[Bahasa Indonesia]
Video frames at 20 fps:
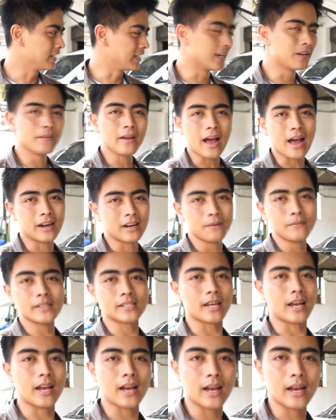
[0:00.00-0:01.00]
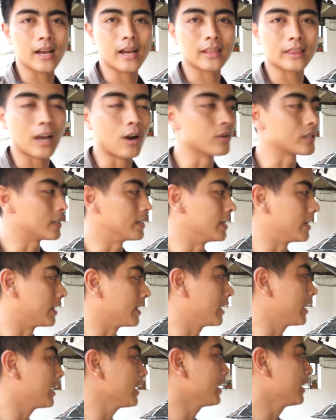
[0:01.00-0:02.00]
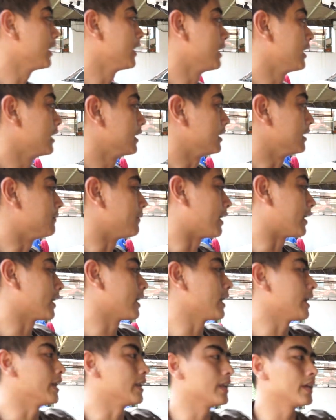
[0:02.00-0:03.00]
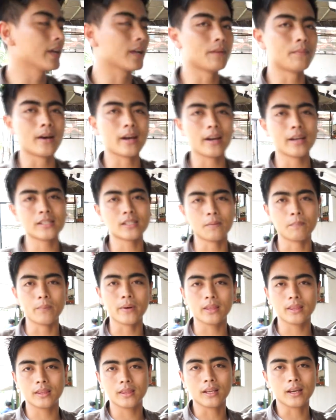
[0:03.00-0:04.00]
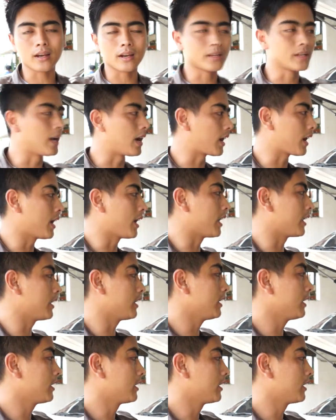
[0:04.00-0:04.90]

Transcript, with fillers: jadi anda bisa tahu sendiri dimana ini kemarin sempat dikerjakan